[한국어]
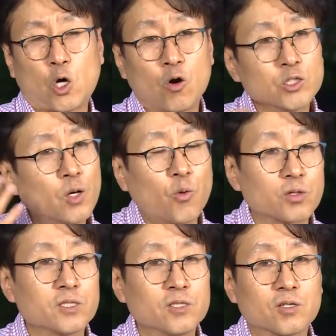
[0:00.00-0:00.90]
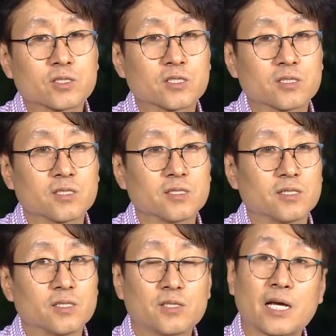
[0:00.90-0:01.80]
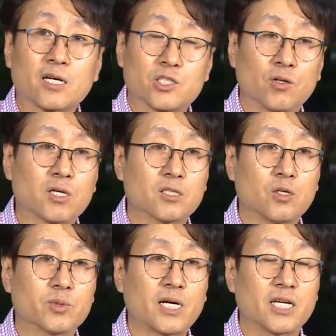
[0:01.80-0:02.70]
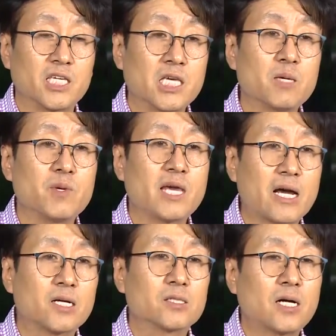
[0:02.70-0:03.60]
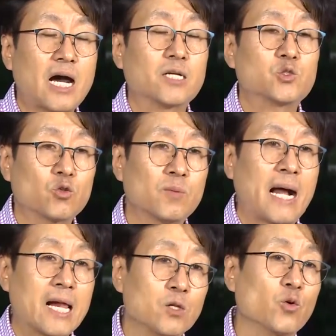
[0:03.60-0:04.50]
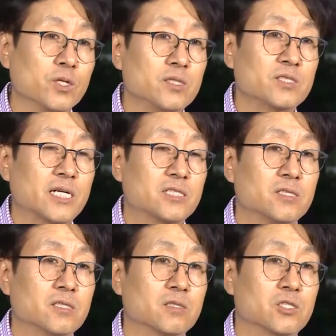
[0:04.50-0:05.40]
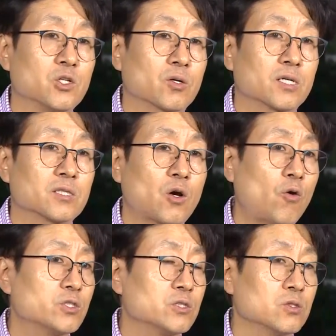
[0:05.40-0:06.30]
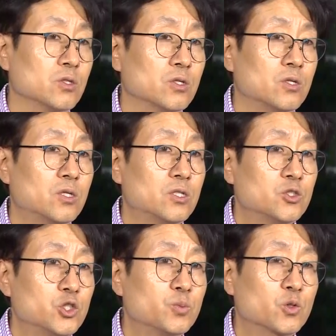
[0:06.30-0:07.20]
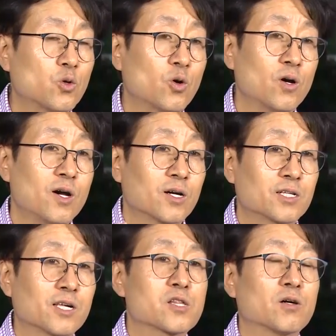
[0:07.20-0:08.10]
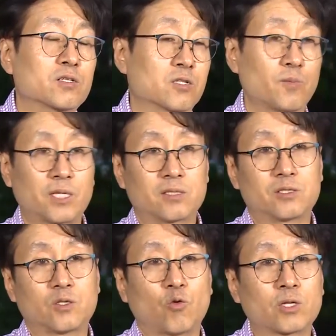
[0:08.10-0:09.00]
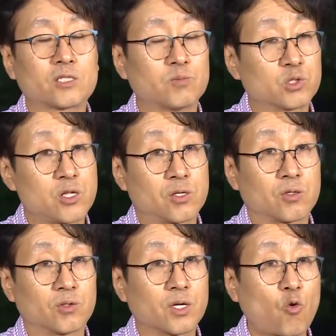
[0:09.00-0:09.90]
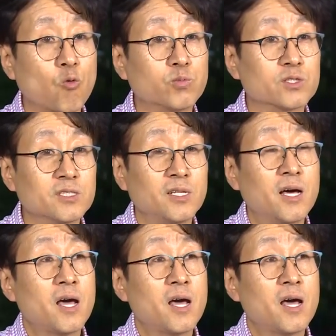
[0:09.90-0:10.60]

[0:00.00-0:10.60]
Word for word: 전혀 모르는 것들을 내가 기억하는 것보다 이미 조금 알고 있는 사실들을 기억하는 게 훨씬 더 쉽고 그래서 그런 말들이 오래전부터 있었던 거예요. 공부는